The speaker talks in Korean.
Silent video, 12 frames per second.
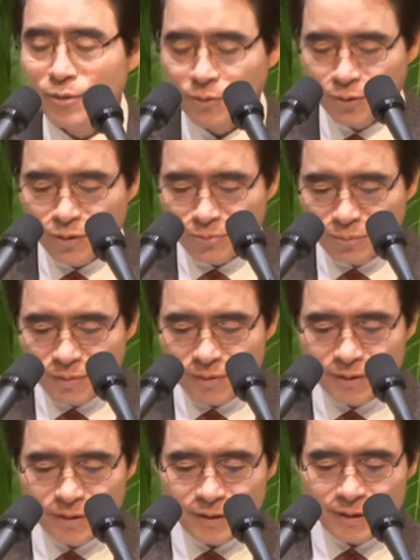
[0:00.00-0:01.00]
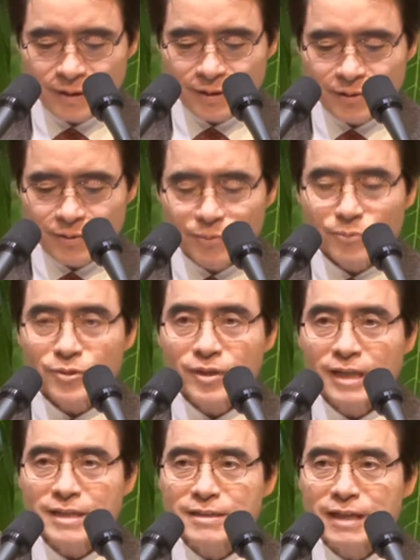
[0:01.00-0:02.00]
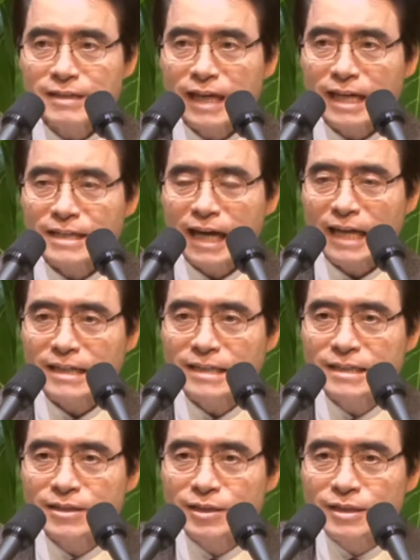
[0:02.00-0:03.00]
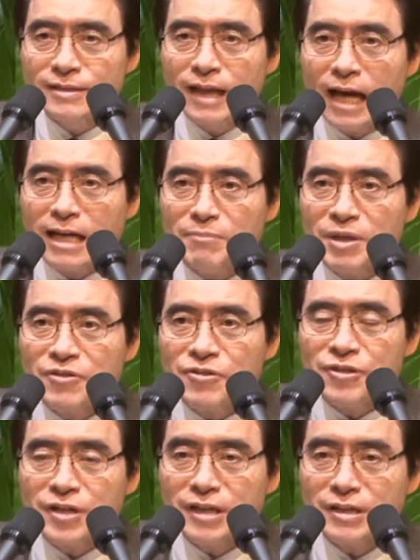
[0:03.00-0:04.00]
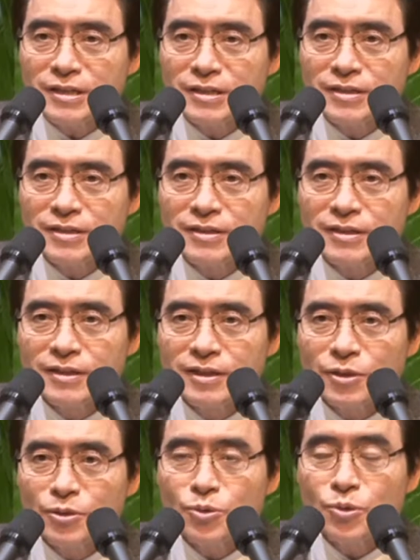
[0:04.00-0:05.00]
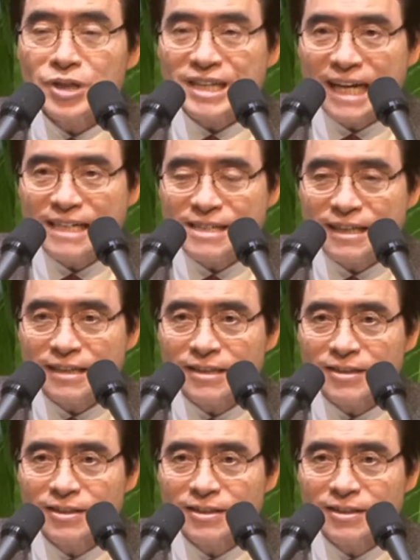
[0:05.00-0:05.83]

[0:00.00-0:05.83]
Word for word: 오늘 우리가 이 세상에 사는 사람의 지혜는 여기까지예요.